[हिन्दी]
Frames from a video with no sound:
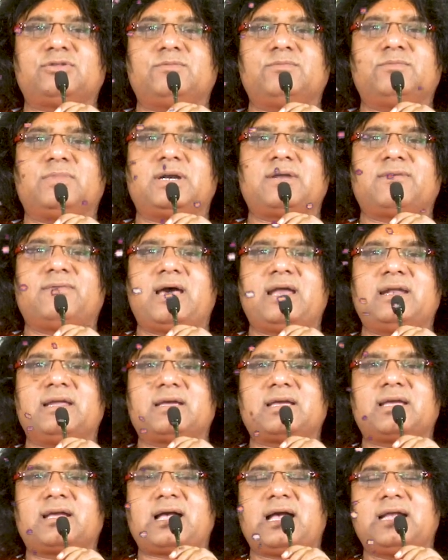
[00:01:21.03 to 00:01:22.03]
तुम बंटवारे
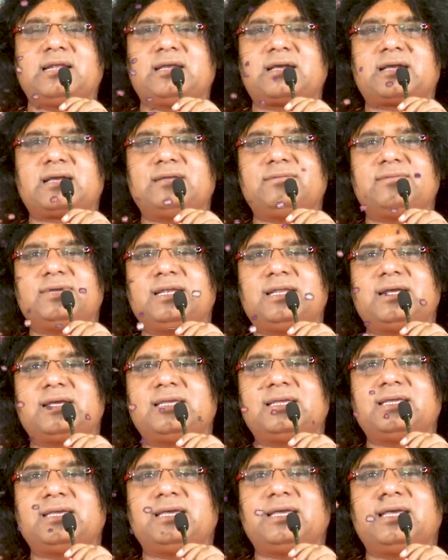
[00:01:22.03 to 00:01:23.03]
के कार्य कहवे
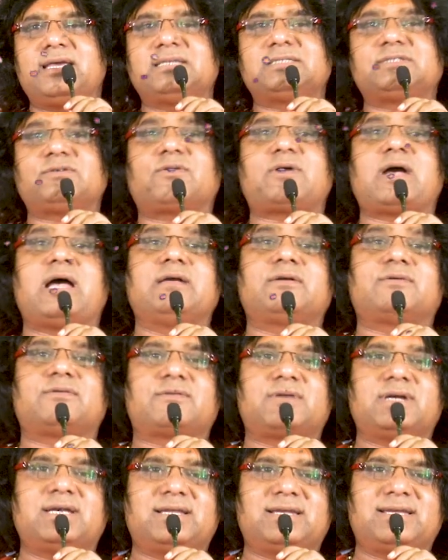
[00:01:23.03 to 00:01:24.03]
लगी है ऐसो काय को
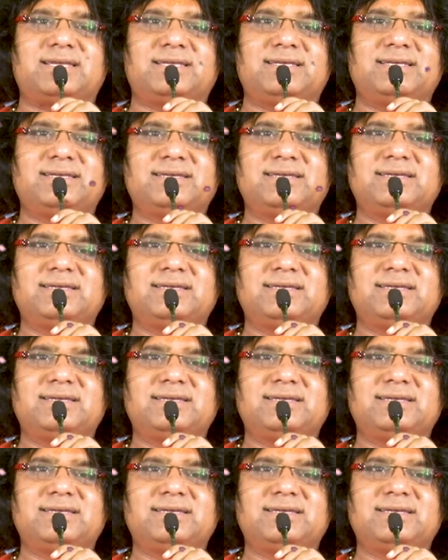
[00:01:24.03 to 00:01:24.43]
कह रही